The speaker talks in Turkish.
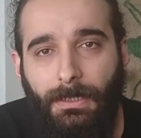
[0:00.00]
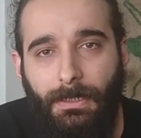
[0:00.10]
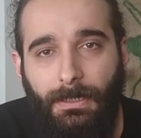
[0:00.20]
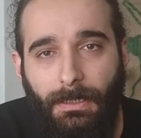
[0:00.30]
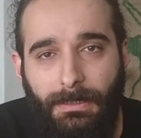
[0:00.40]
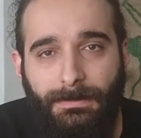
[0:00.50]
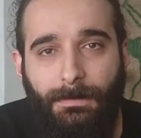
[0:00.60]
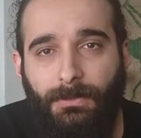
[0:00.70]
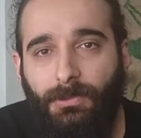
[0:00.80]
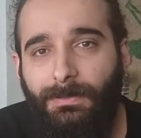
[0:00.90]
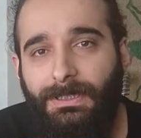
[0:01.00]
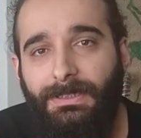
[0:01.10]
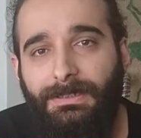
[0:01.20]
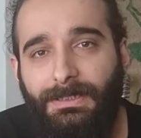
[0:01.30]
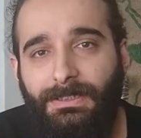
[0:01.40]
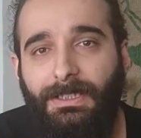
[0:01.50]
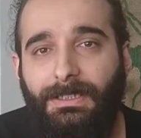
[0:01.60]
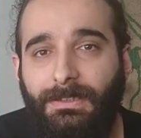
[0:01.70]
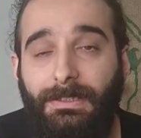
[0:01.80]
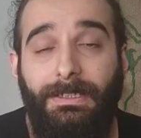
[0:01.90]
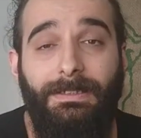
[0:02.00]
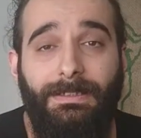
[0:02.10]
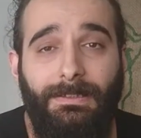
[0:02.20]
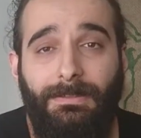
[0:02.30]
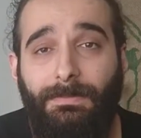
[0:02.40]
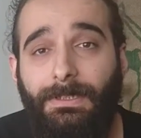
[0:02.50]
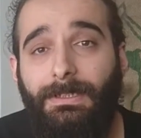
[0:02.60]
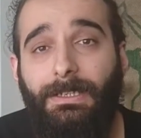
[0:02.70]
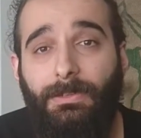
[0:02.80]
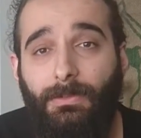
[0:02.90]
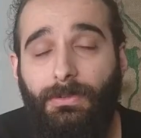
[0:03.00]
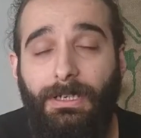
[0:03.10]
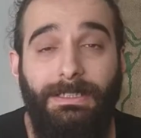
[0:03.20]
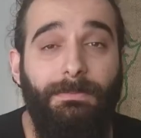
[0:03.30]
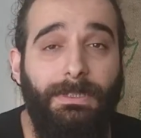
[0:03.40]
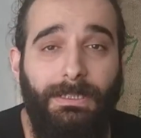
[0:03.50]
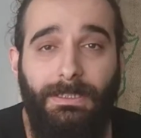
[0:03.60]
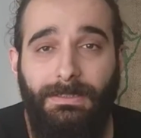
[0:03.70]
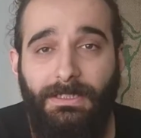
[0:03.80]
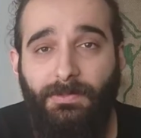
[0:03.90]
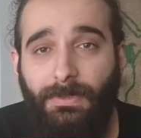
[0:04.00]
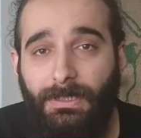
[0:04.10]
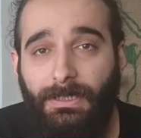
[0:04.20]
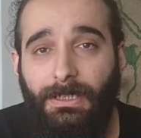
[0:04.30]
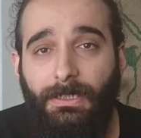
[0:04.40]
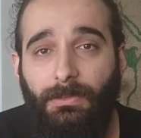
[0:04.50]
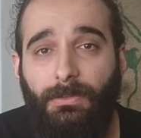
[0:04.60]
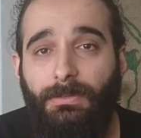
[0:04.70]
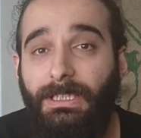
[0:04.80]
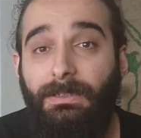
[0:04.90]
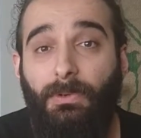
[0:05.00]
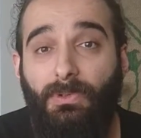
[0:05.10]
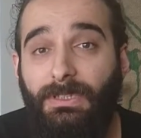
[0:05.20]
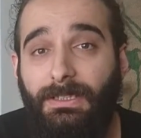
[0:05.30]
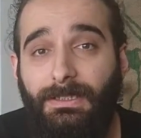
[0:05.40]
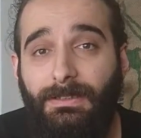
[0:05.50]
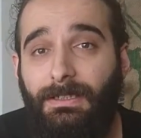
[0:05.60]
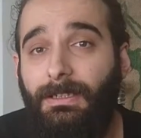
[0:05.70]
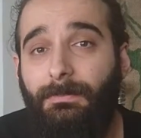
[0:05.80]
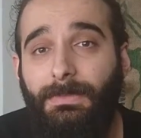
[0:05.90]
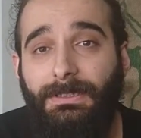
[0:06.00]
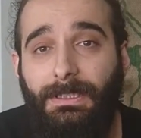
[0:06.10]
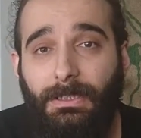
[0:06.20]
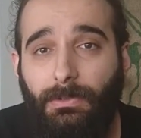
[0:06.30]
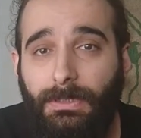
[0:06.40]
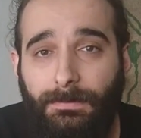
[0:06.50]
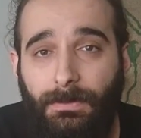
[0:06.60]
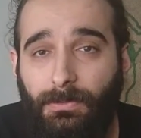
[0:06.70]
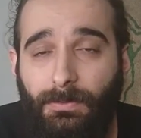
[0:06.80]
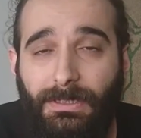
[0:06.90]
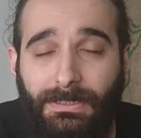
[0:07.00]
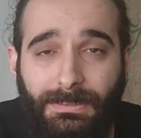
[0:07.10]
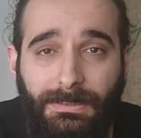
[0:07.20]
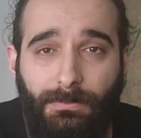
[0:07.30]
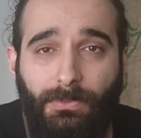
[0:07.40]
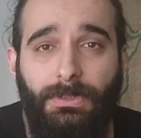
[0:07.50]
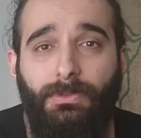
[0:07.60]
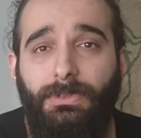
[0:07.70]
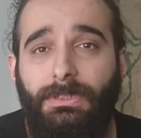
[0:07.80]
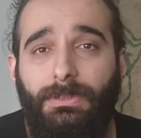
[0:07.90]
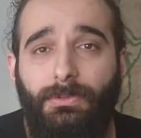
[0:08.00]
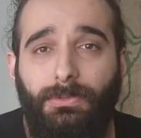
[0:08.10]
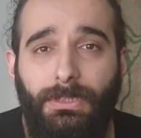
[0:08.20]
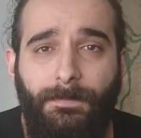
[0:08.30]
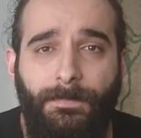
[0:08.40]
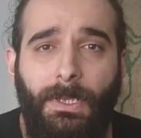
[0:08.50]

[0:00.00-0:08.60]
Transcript: E, espresso makinesi seçerken neye dikkat etmeleri gerekiyor? Hangi makineyi seçmeleri gerekiyor? Ne gibi özellikler aranması gerekiyor espresso makinesinde? Bunların üzerinde duracağım.